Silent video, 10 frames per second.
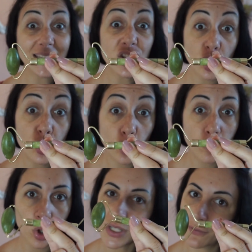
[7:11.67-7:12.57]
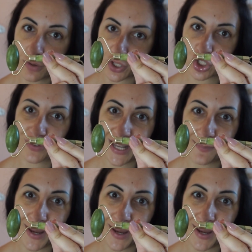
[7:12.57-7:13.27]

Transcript: Adesso zoom così ve lo faccio vedere